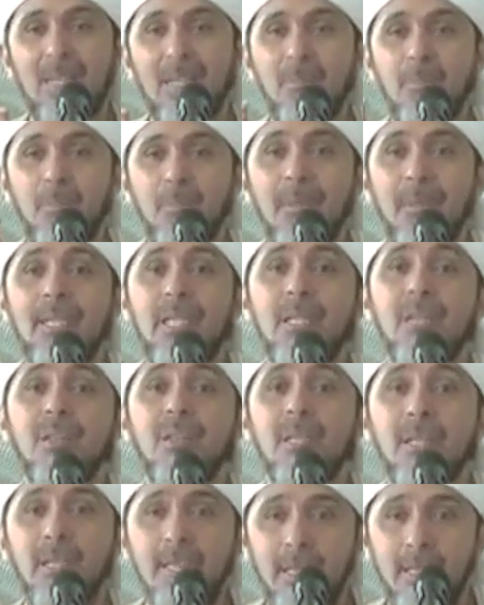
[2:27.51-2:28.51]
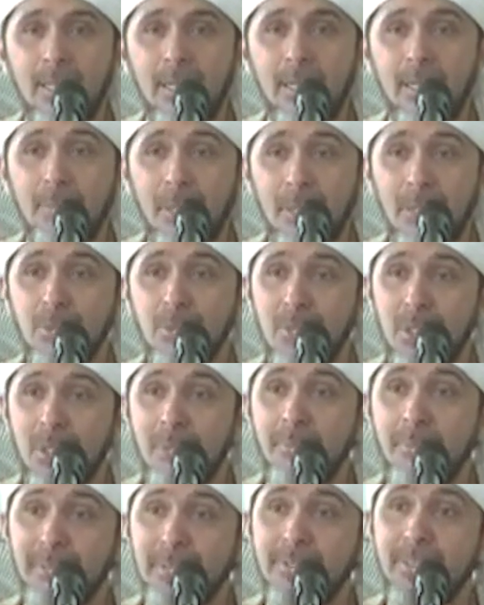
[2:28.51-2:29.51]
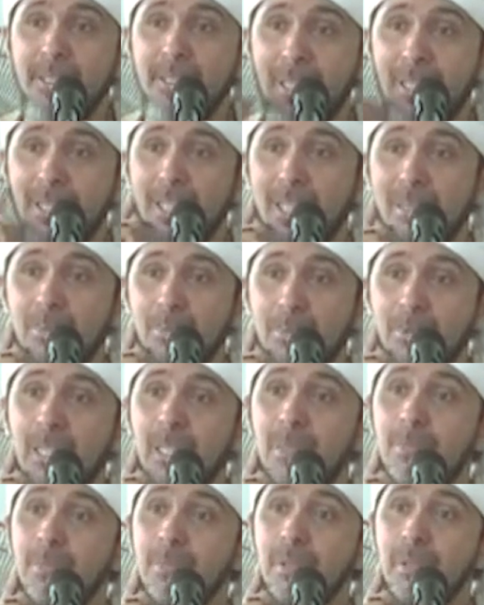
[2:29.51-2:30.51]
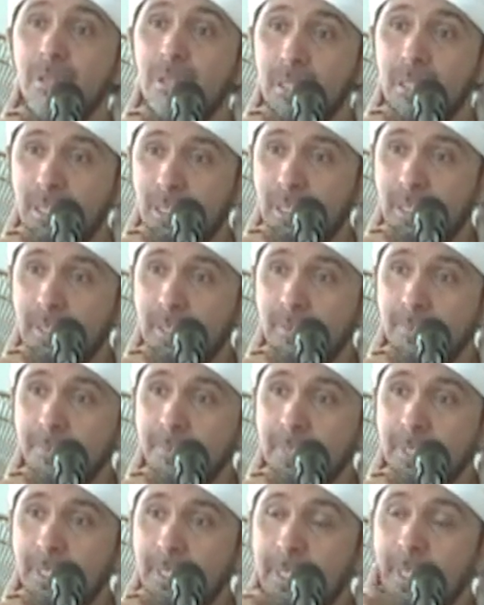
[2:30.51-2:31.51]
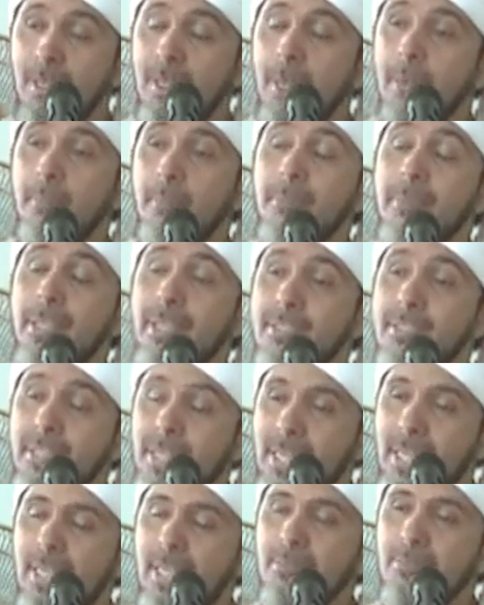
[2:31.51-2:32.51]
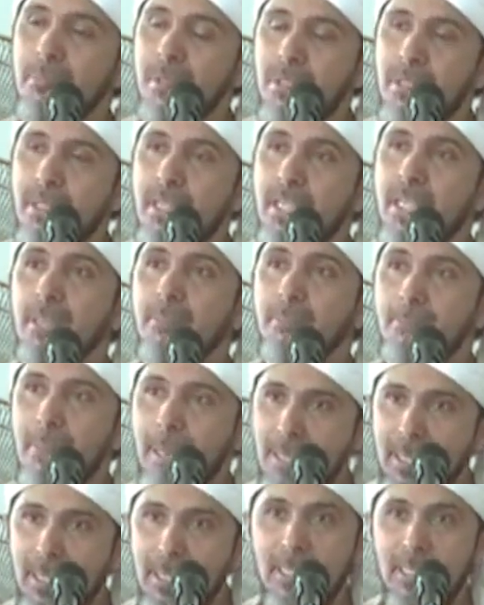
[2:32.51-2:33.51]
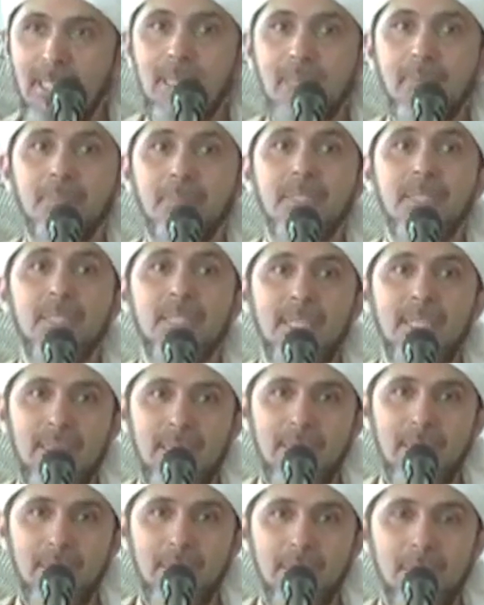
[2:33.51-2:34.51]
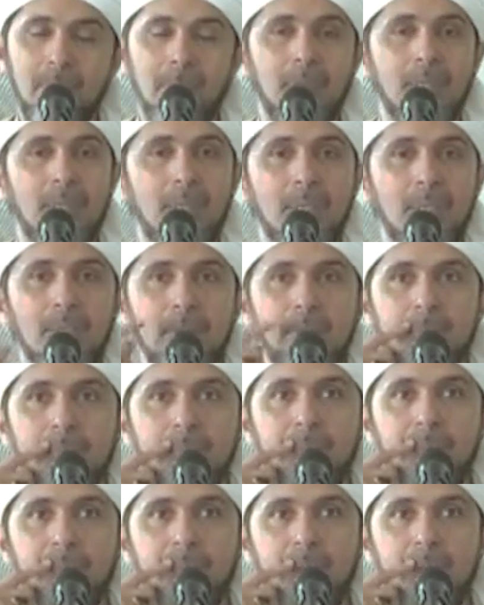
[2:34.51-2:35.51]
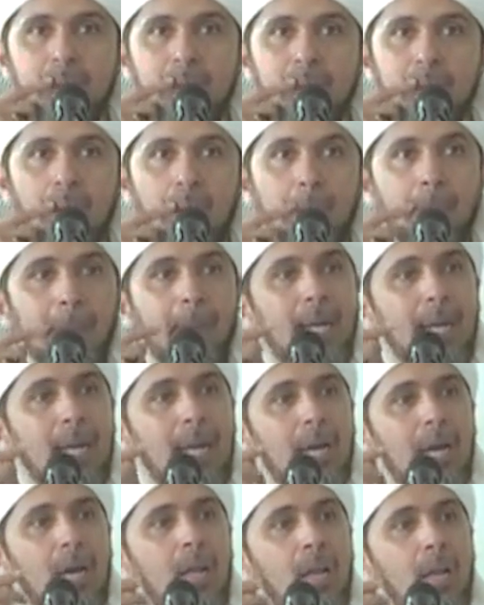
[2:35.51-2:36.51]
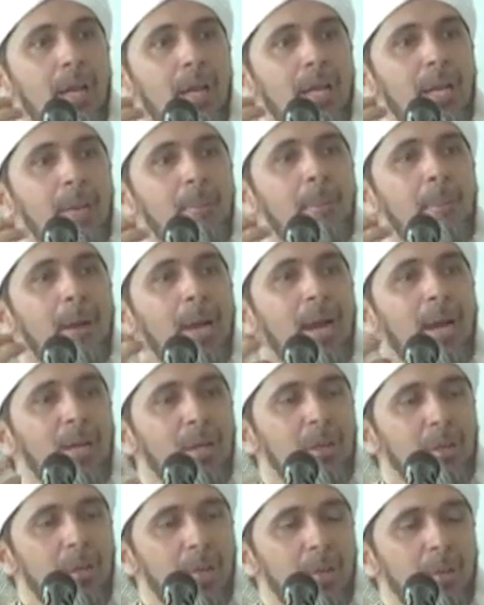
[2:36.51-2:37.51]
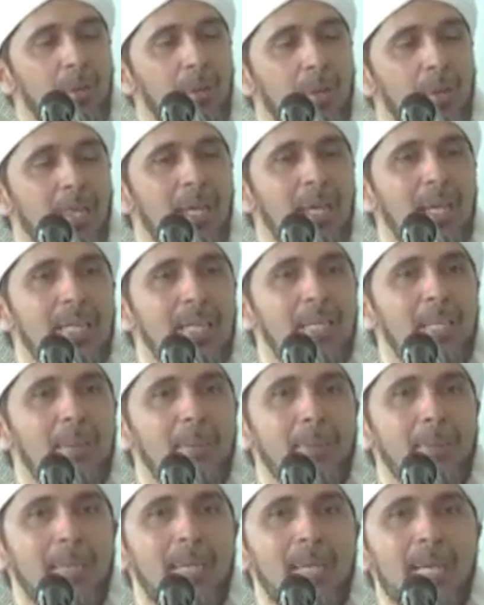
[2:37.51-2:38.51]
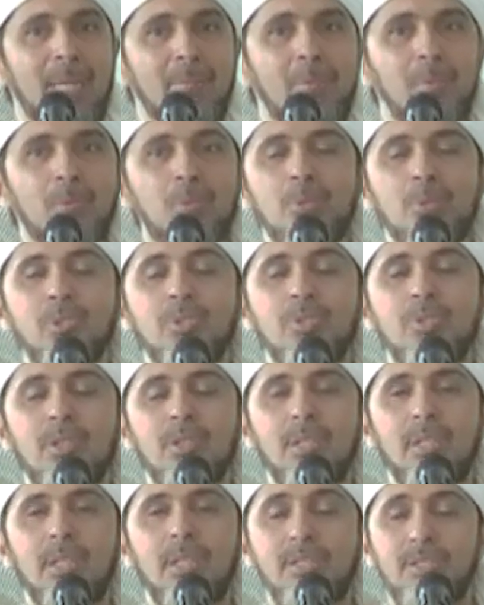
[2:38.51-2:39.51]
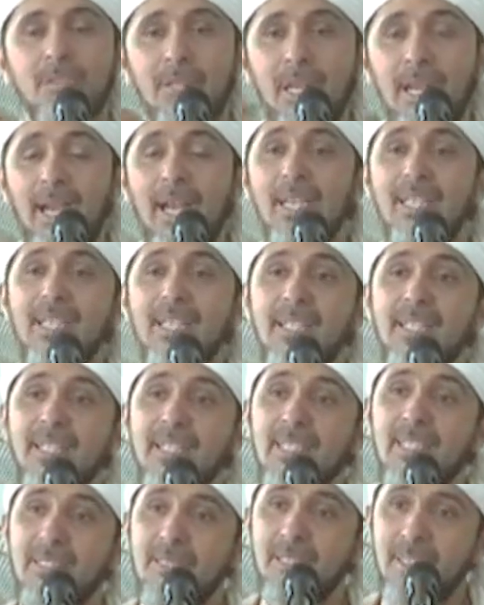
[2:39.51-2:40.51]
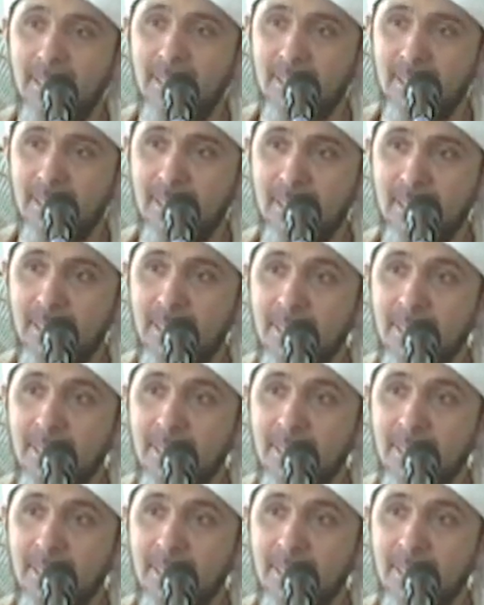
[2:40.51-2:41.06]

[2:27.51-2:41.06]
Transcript: kamu pada zikir. Maksudnya biasakan kamu dalam berzikir. Biasakan berzikir pagi dan petang. Uh, maka Allah akan menganugerahkan kepada kamu eh, cahaya yang terang.